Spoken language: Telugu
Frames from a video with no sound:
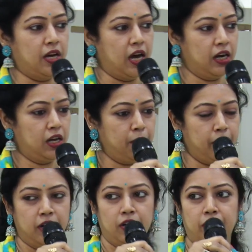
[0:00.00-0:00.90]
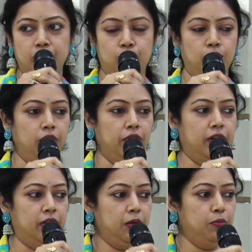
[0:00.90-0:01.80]
కార్యక్రమాన్ని
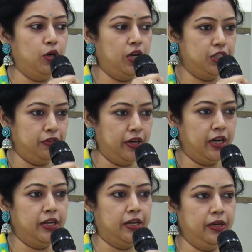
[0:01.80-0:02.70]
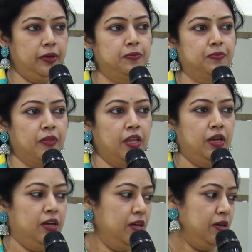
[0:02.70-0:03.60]
నిర్వహిస్తున్నటువంటి బొల్ల శివ గారికి
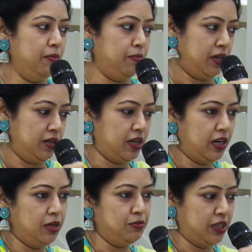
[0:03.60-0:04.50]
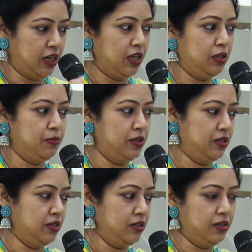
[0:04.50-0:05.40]
మన గడ్డం జగన్నాథమ్మ
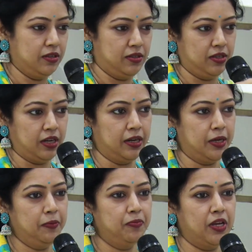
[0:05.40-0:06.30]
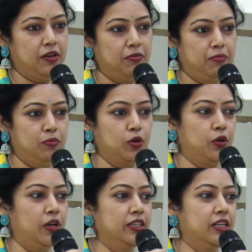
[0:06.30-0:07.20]
గారికి
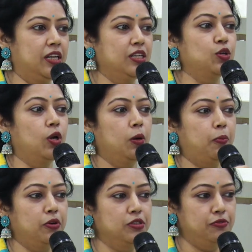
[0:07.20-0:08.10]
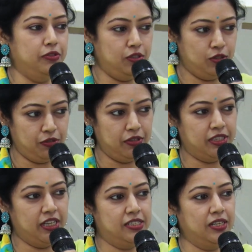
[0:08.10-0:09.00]
ముఖ్యులందరికీ షోలాపూర్ నుంచి
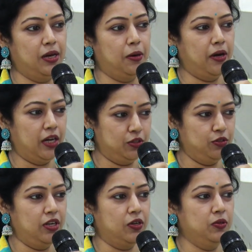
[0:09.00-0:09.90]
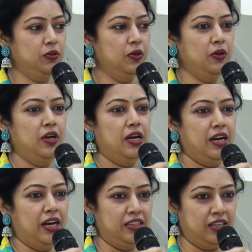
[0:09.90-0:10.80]
విచ్చేసిన అతిథులకు
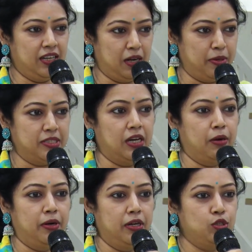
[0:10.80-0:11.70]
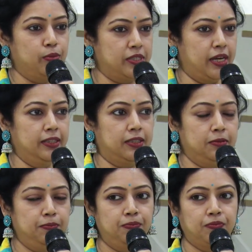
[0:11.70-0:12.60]
అందరికీ నమస్కారం అండి శుభ సాయంత్రం